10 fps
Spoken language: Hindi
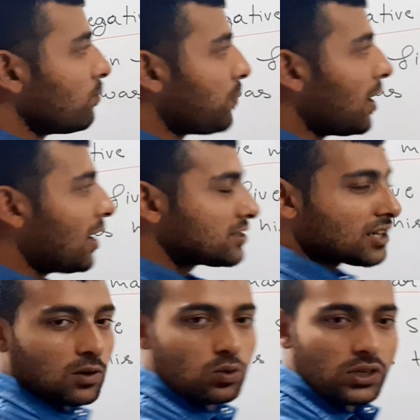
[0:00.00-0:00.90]
पांच
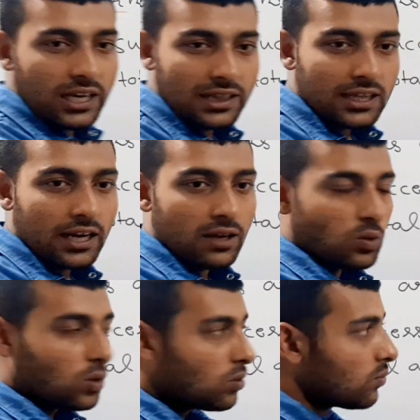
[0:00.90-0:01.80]
राउंड खेलता है
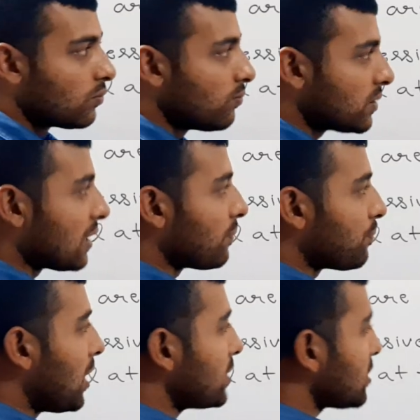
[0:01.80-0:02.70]
वो मतलब
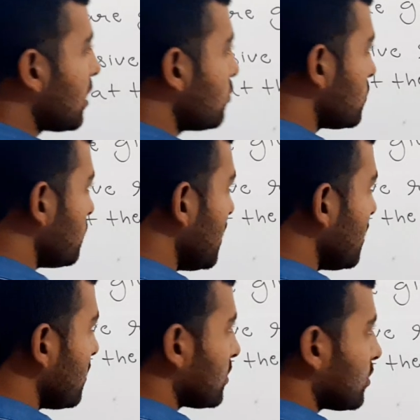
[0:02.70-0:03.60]
पांच राउंड्स में
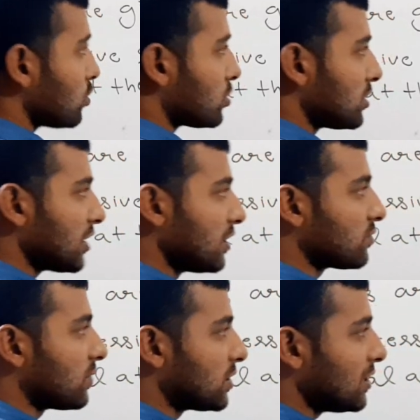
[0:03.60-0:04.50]
क्वेश्चन के
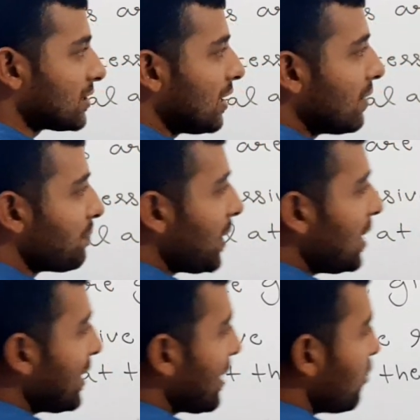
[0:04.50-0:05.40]
आंसर देता है
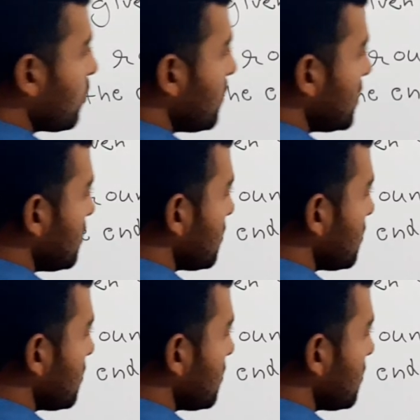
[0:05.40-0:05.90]
पहले राउंड में